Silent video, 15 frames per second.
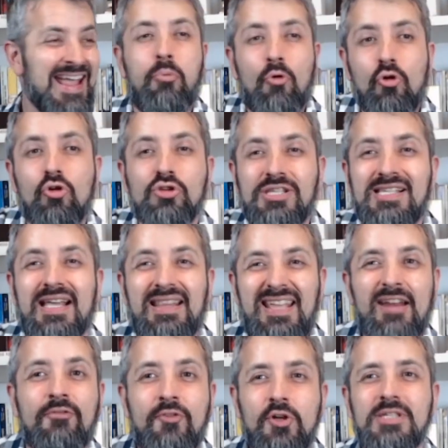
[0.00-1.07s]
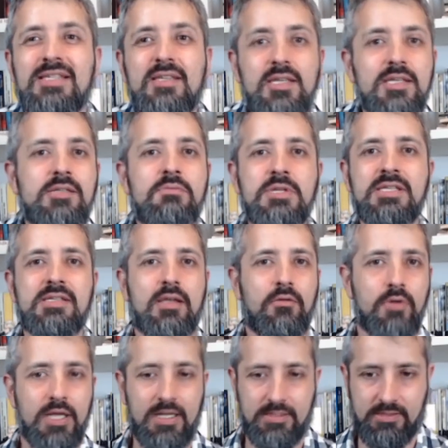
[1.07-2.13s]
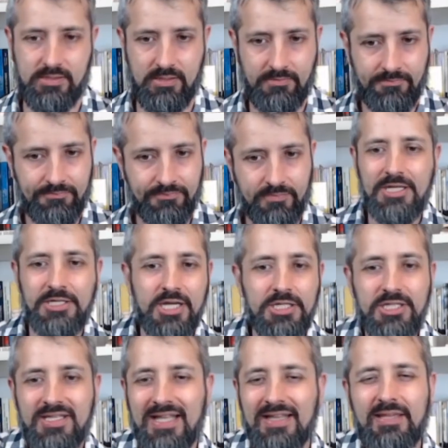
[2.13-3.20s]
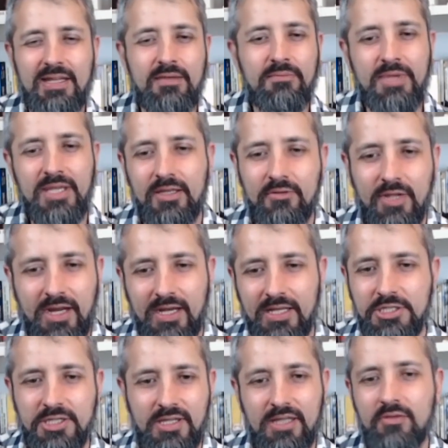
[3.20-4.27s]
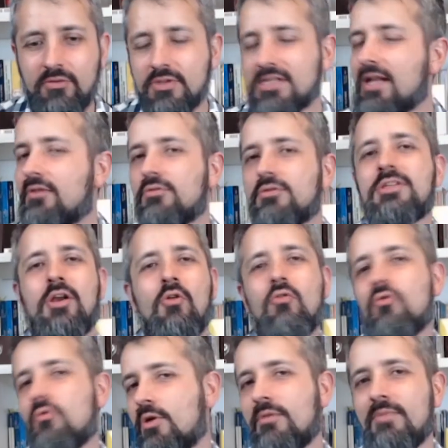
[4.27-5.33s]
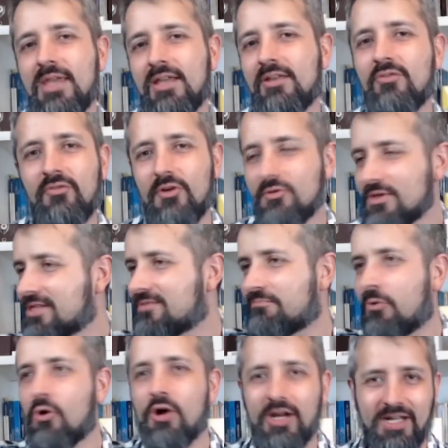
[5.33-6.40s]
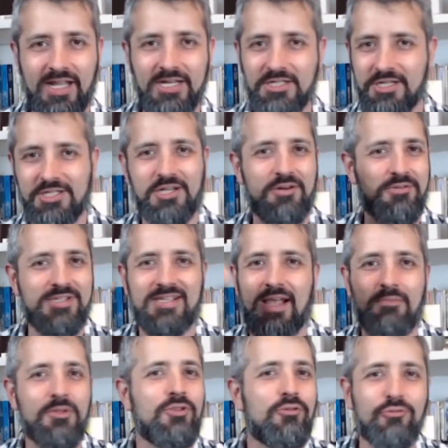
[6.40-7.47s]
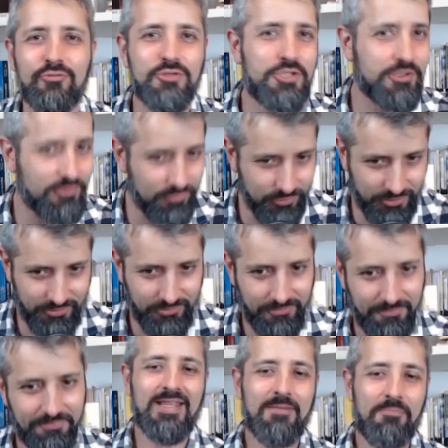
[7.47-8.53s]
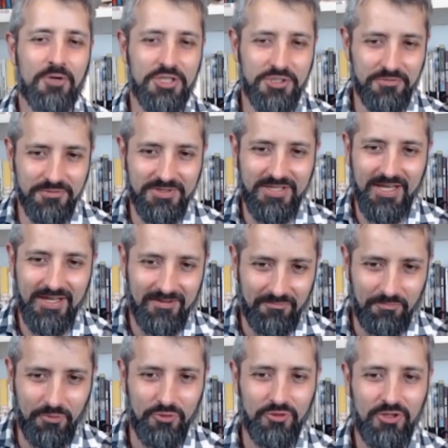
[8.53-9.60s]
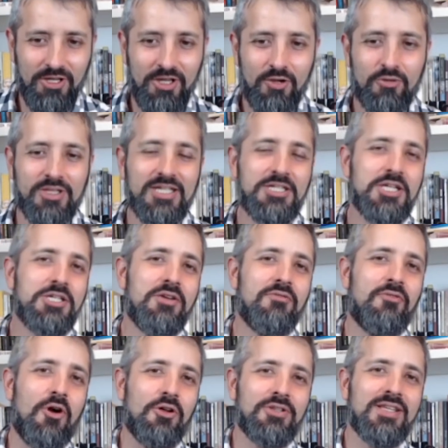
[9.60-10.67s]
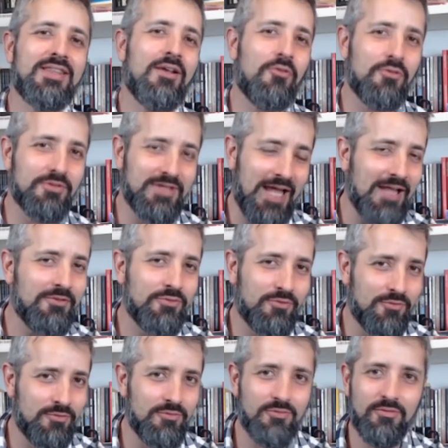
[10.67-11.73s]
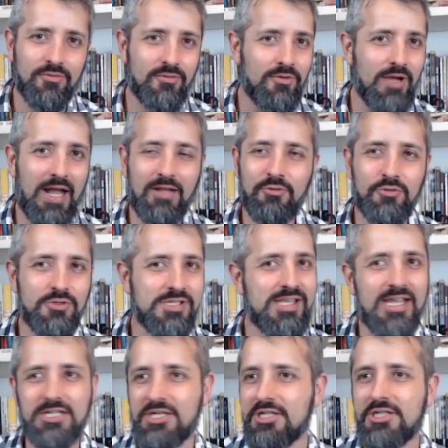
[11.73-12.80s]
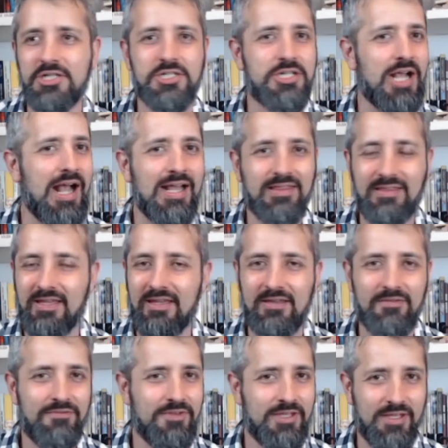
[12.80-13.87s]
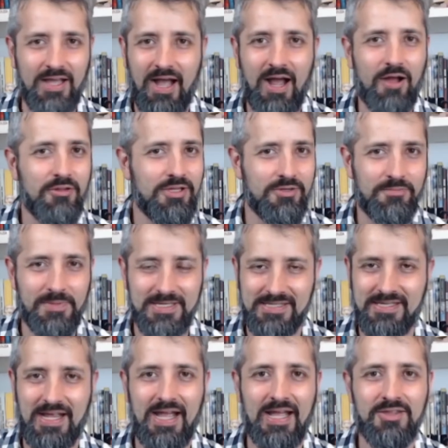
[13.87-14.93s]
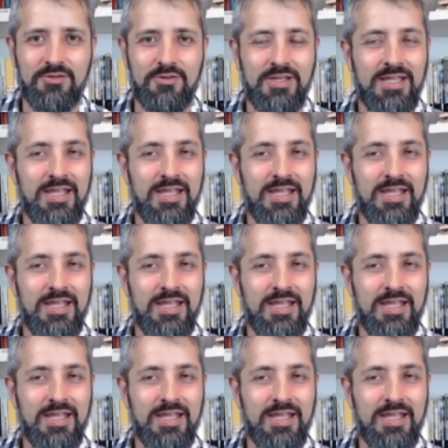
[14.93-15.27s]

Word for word: pulsa nervosismo e insegurança. A gente está tremendo, acreditando que os alunos em algum momento vão expor que a gente não sabe tudo de tudo. Depois de um tempo, quando a gente volta a ter contato com alunos que a gente já teve aula no passado,